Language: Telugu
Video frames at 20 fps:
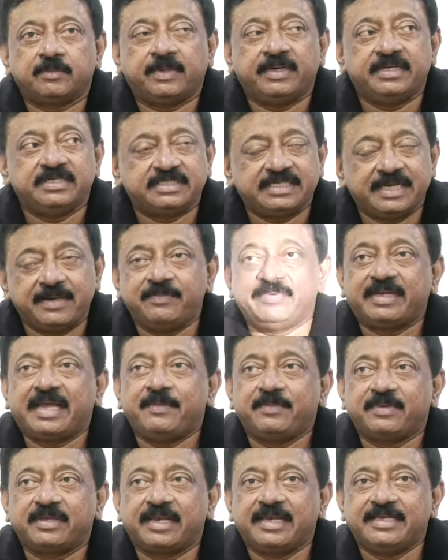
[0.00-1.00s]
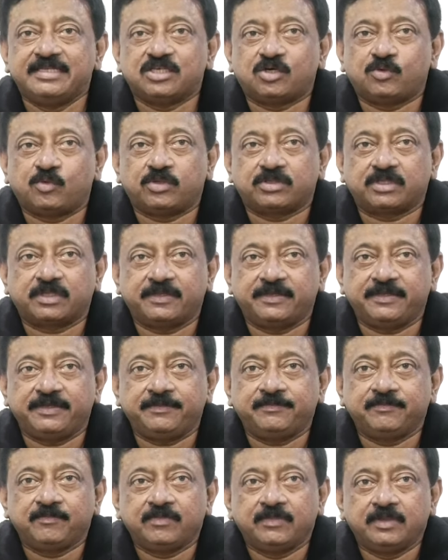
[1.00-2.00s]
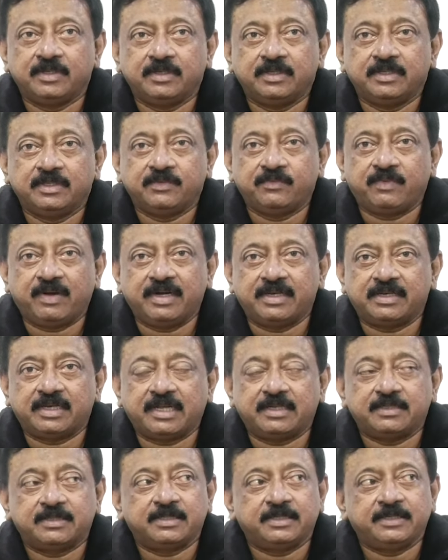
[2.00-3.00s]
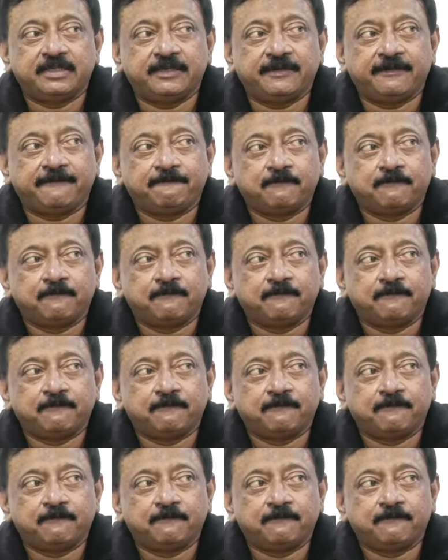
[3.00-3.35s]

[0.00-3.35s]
మళ్ళీ సేమ్ టైంకి రిలీజ్ అవబోతుంది ఇవాళ రాత్రి